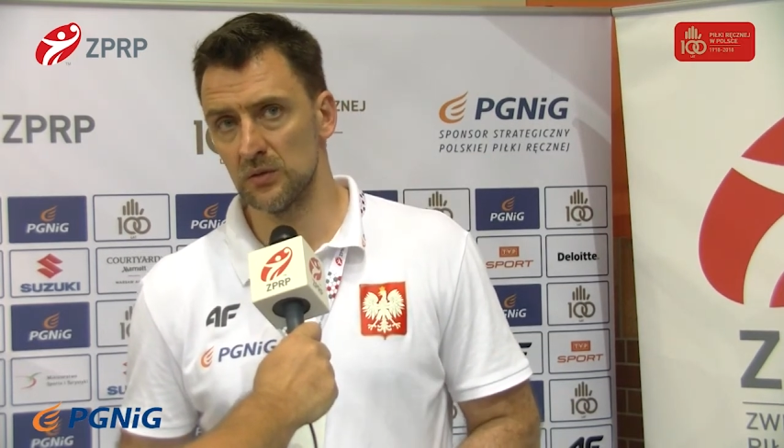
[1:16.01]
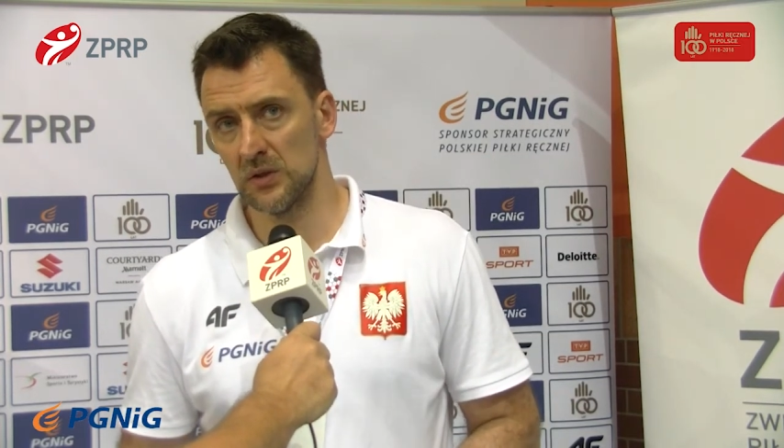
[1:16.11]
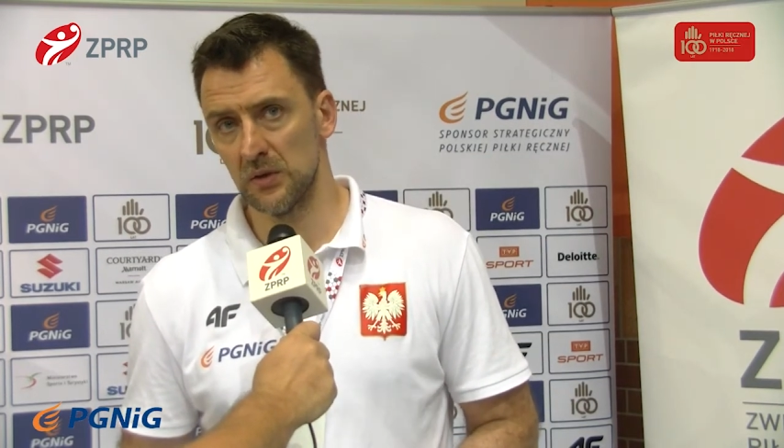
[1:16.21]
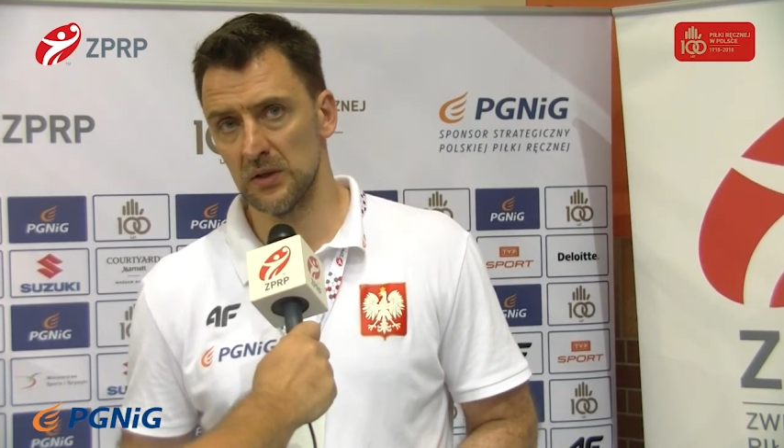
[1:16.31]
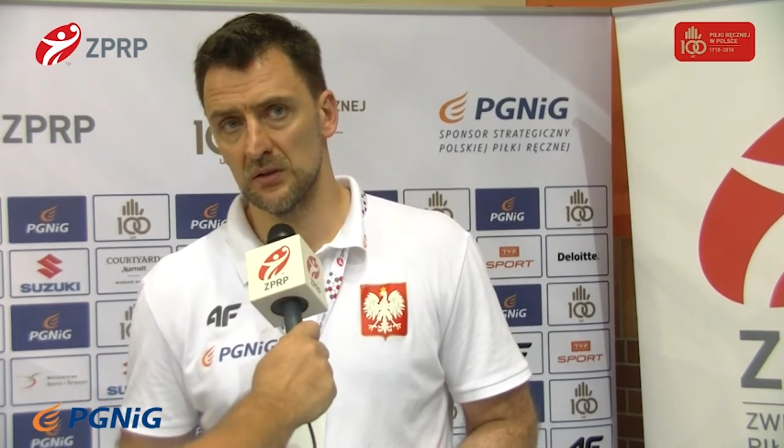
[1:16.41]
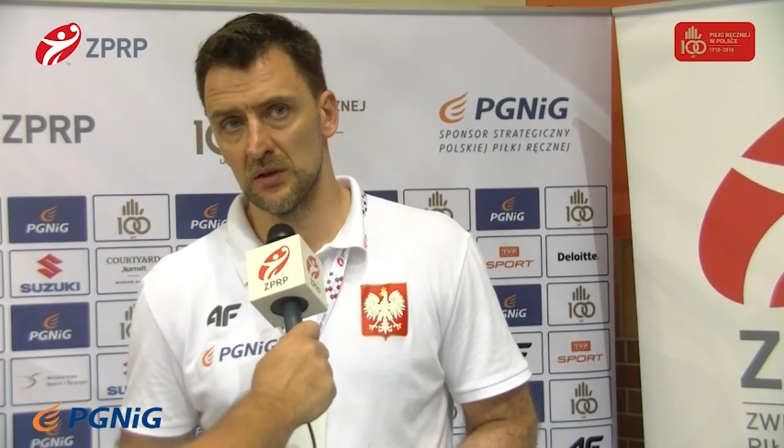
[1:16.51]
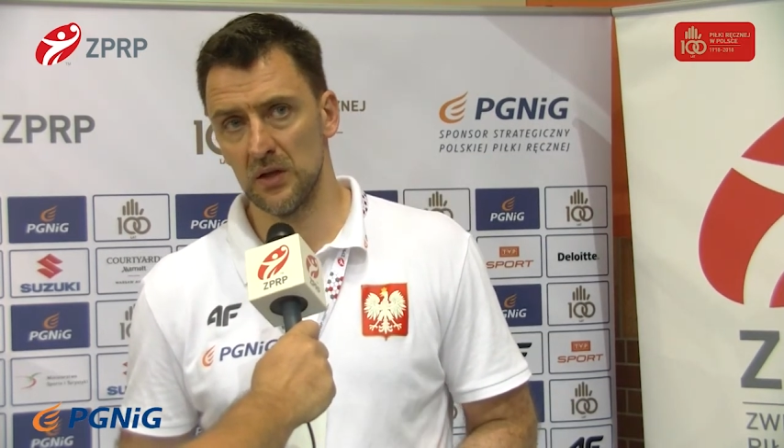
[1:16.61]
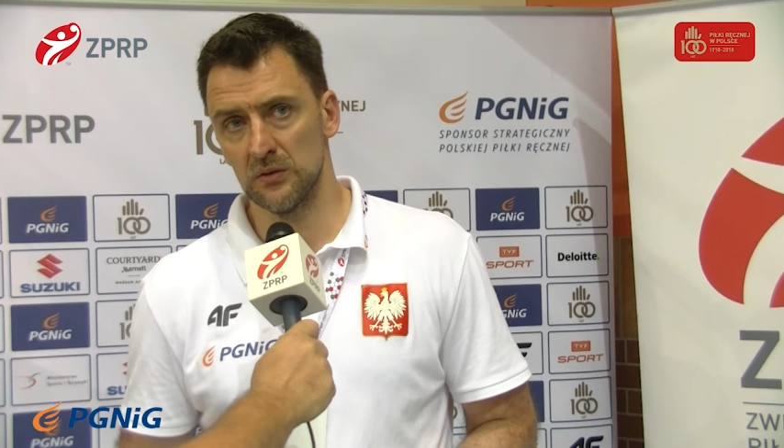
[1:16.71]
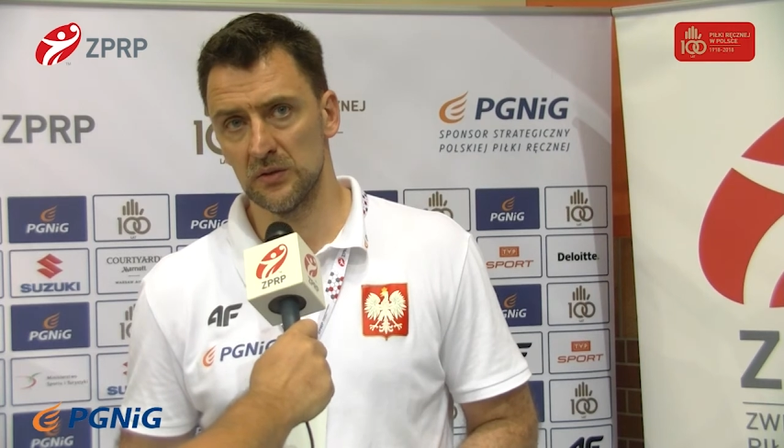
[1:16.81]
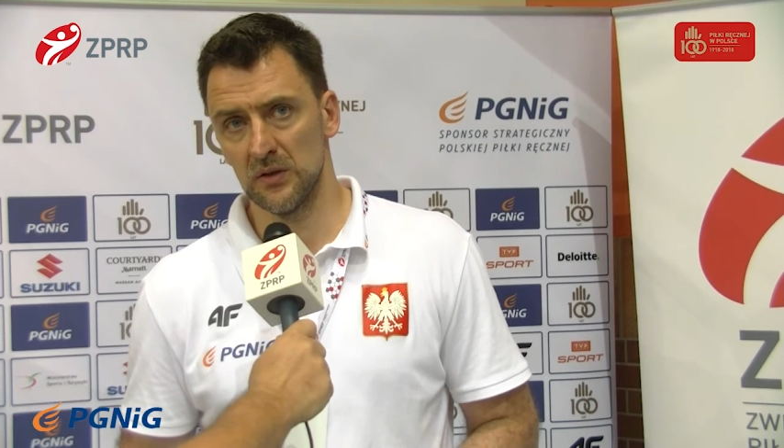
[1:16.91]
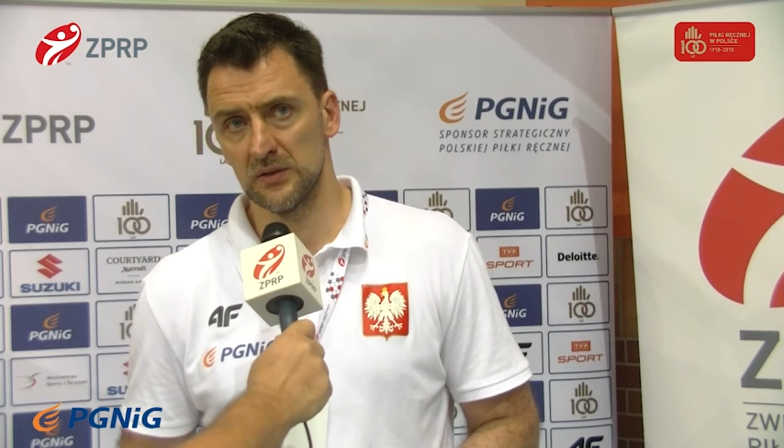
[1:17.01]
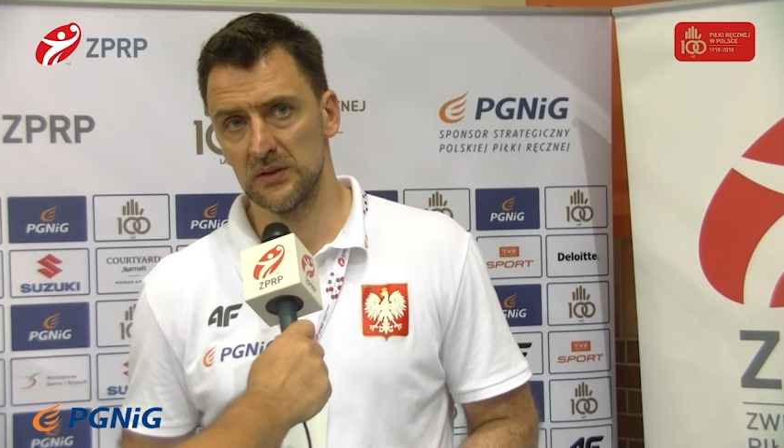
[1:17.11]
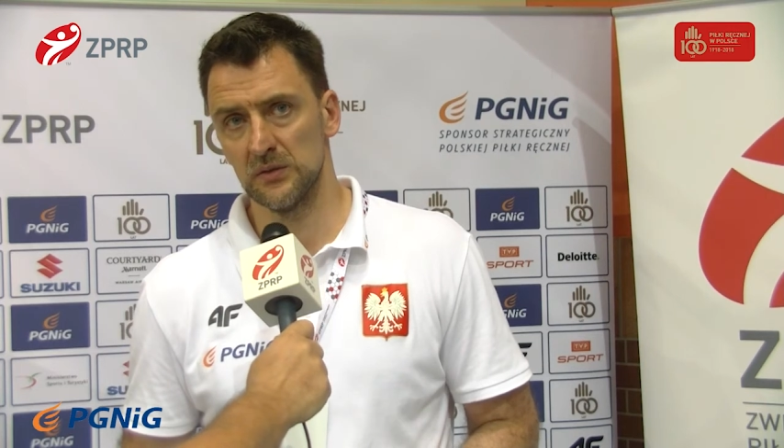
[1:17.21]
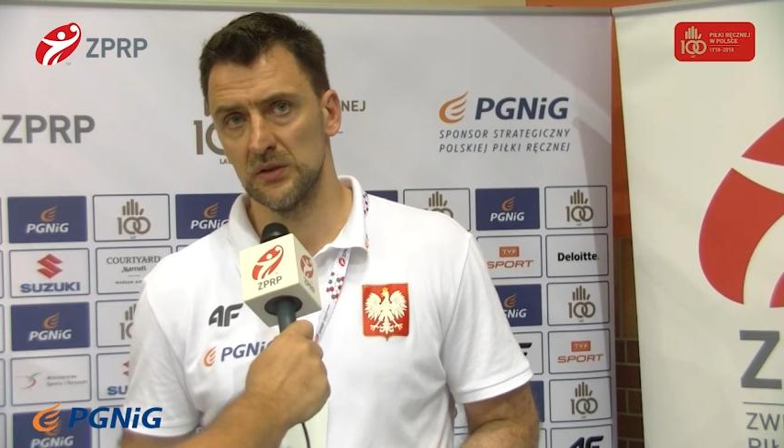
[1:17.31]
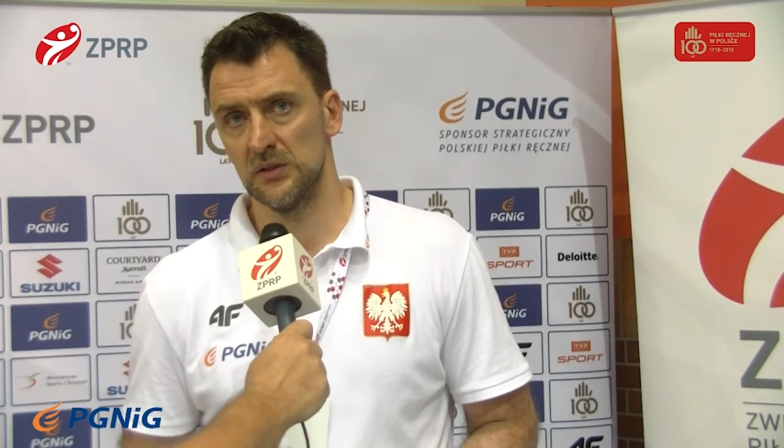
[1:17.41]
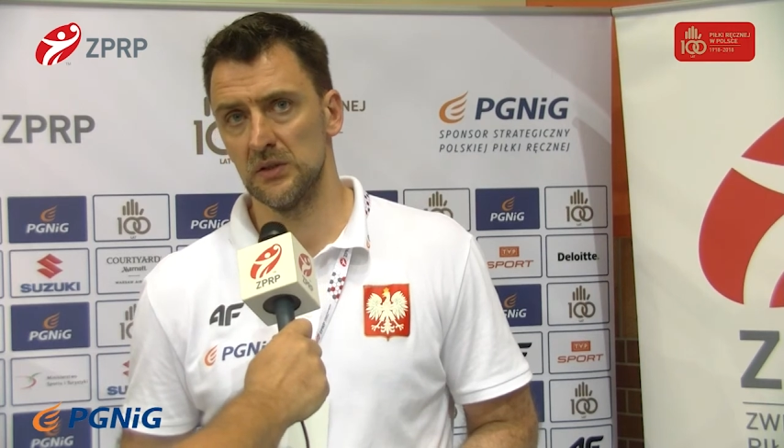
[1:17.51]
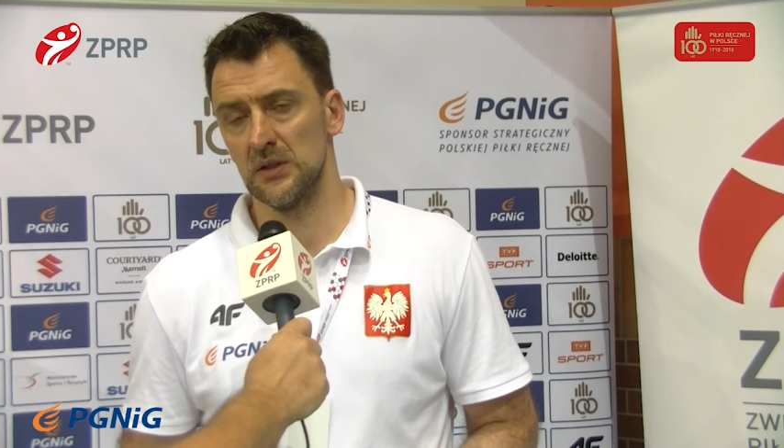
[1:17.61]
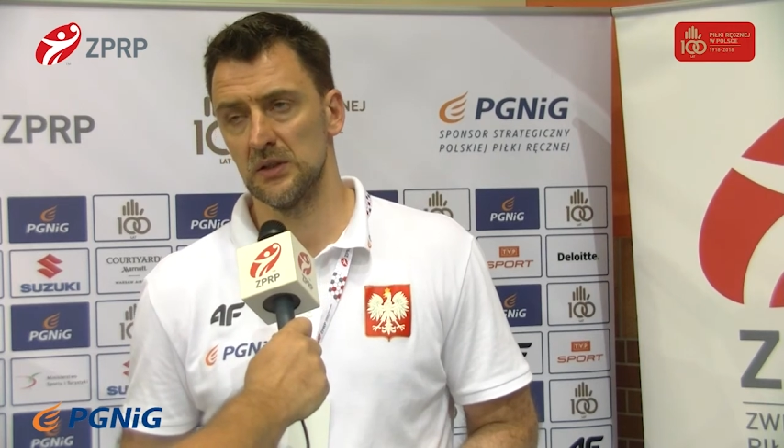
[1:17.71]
już tam kiedyś grał, zresztą ja go znam ze Szczecina,